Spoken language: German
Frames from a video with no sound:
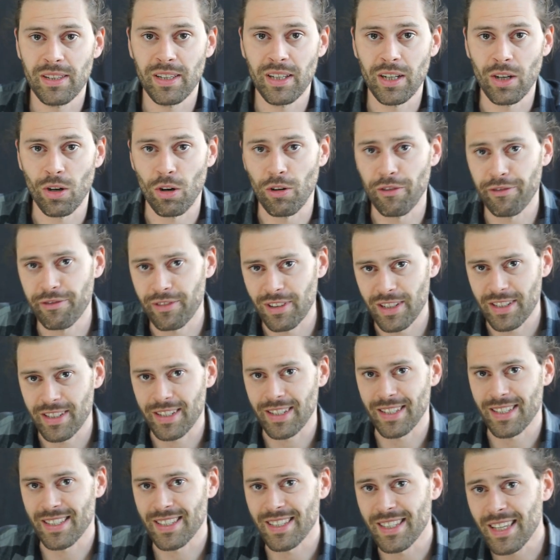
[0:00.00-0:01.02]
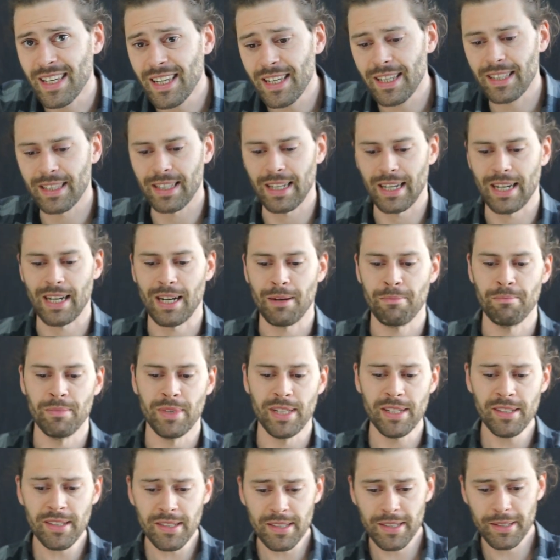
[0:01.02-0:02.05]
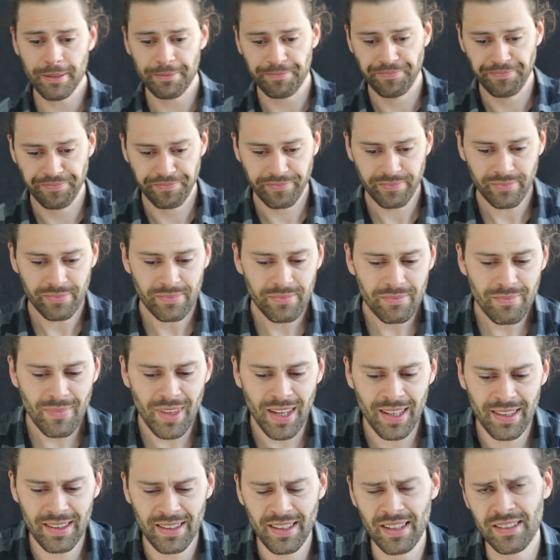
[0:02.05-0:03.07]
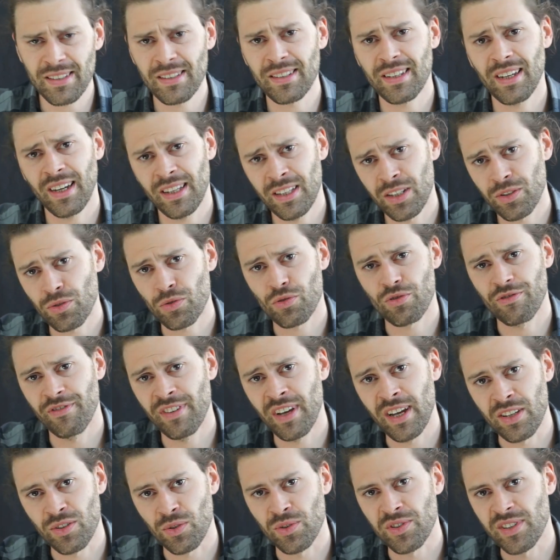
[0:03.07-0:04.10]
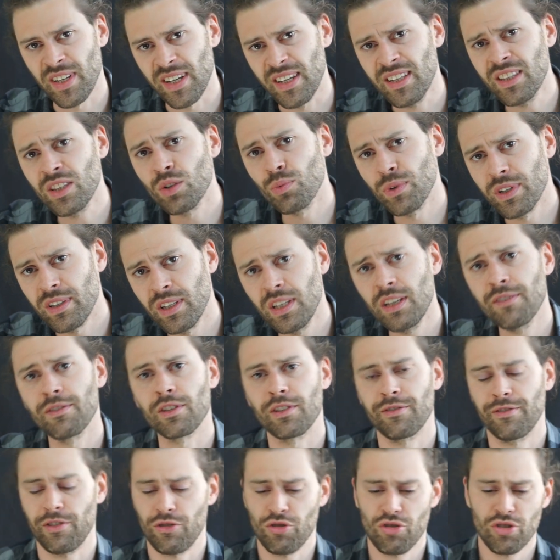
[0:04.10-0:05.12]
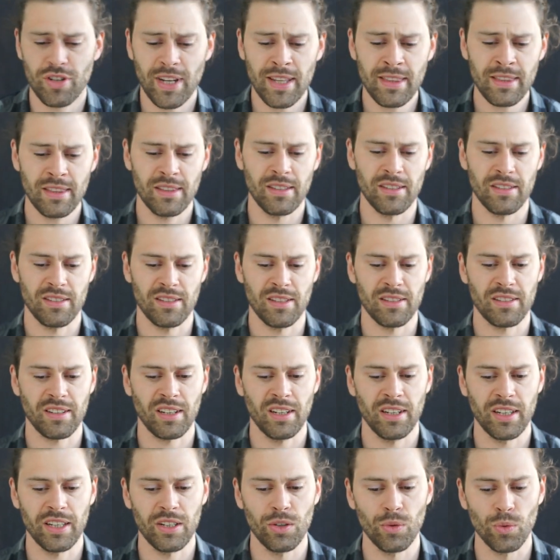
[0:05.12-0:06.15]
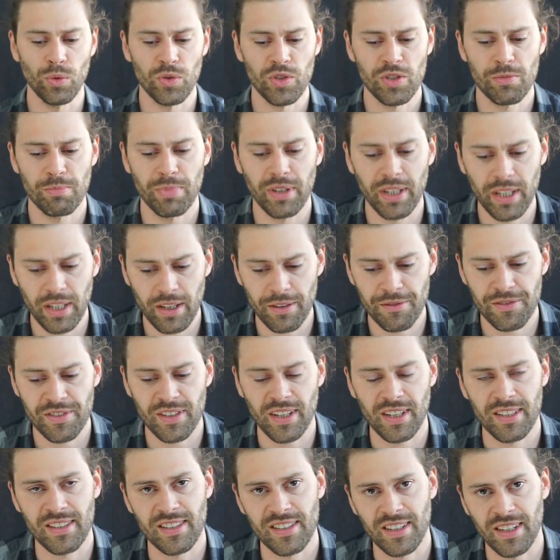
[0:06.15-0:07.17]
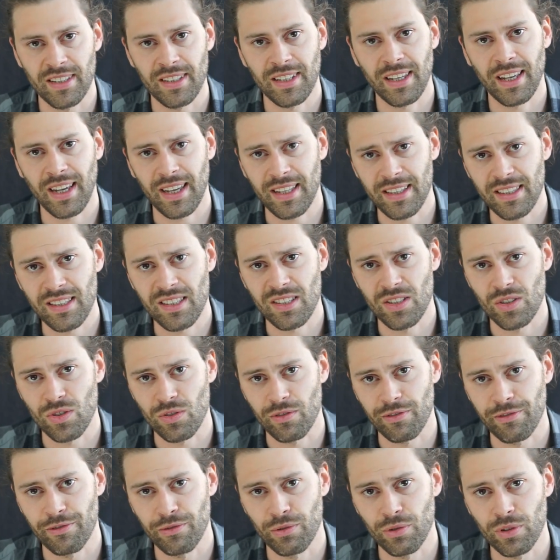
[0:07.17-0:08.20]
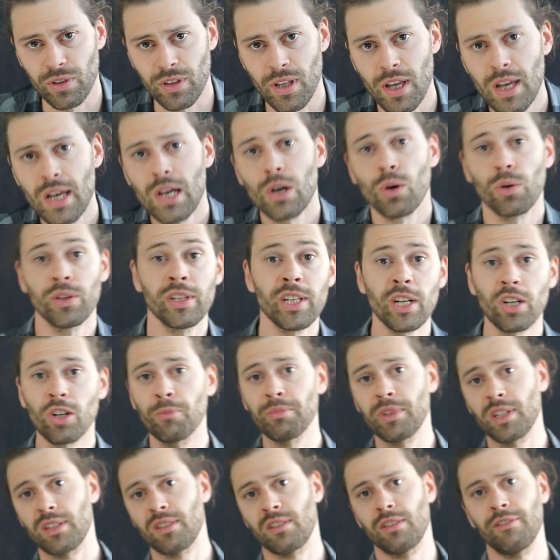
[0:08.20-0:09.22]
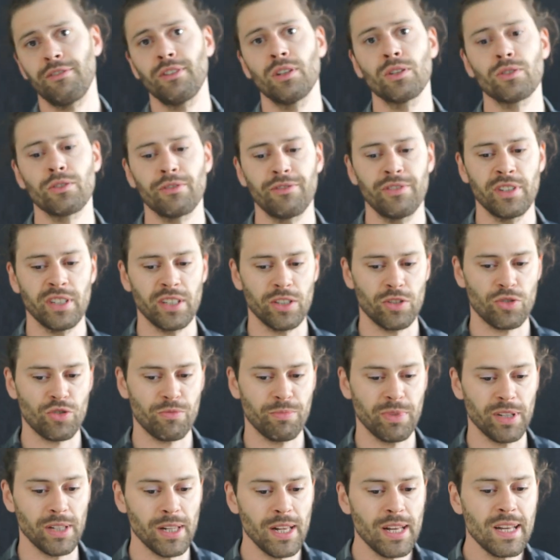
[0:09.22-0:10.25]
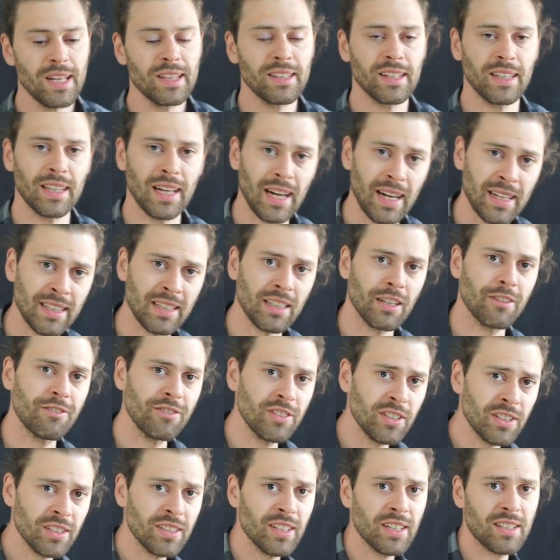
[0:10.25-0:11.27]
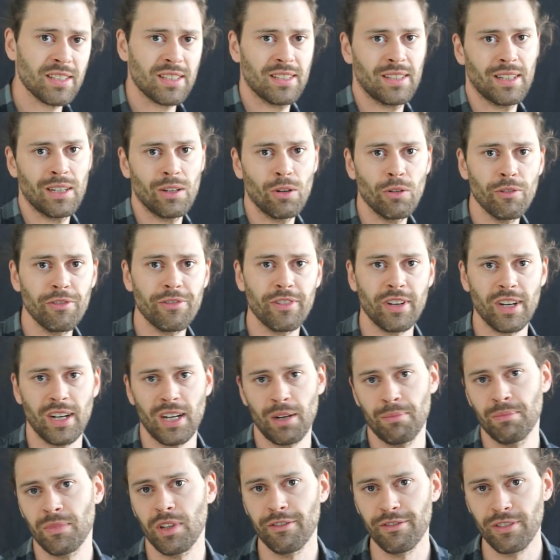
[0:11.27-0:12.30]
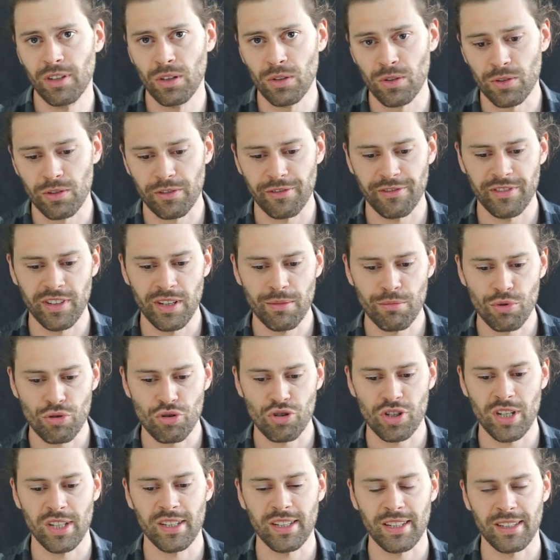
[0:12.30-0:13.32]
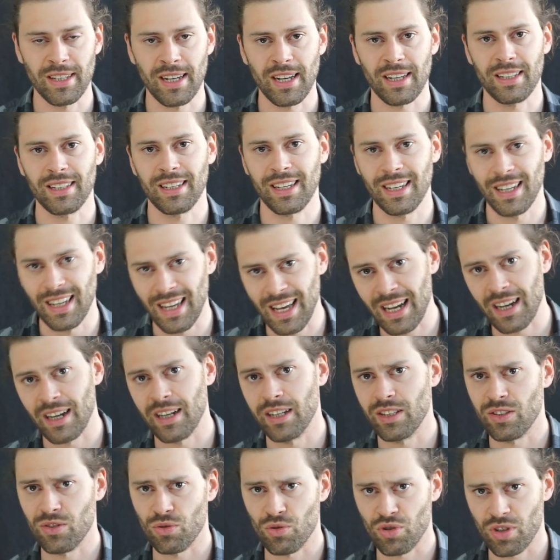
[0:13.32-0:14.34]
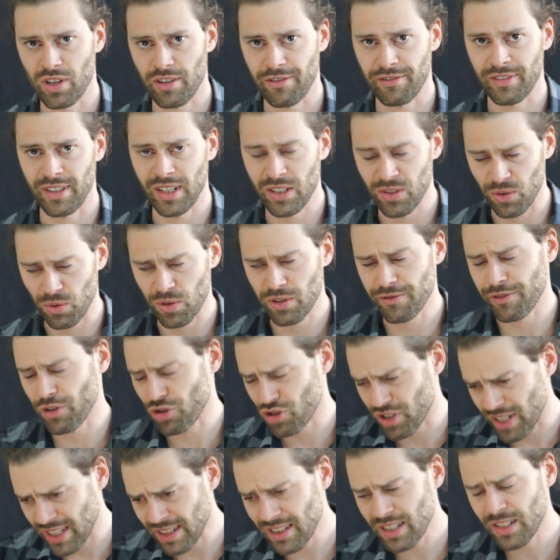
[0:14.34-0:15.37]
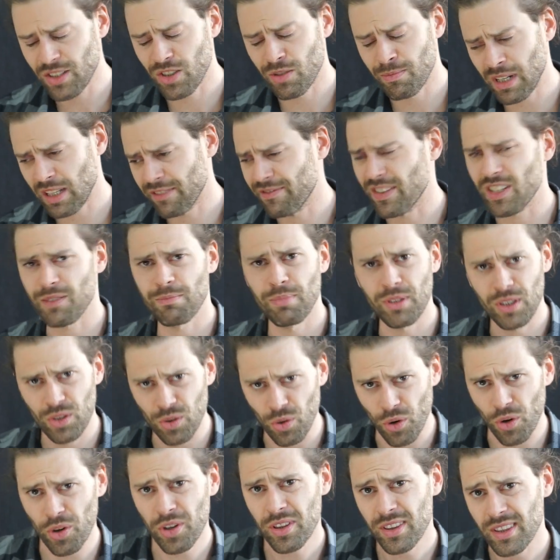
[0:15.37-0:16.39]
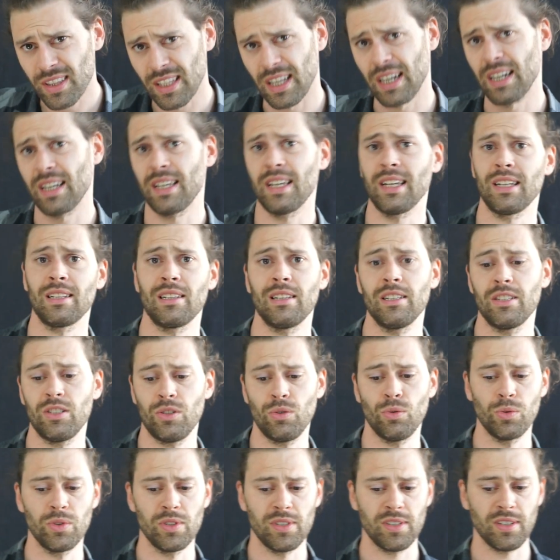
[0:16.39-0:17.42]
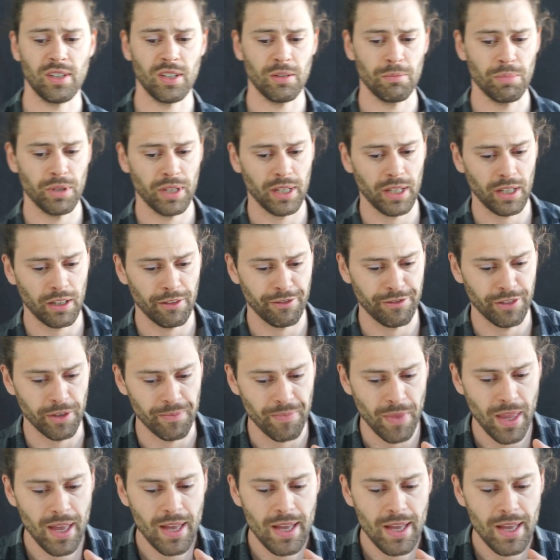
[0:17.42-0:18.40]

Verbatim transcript: hier hoffentlich gesehen haben, ist, dass es gar nicht so schwer ist, unser intuitives Verständnis des Religionsbegriffs an seine Grenzen zu führen. Und hier kommt jetzt die Philosophie ins Spiel, denn eine der wichtigsten Aufgaben der Philosophie besteht ja darin, Klarheit zu schaffen, also uns verständlich zu machen, was bedeuten eigentlich unsere Begriffe.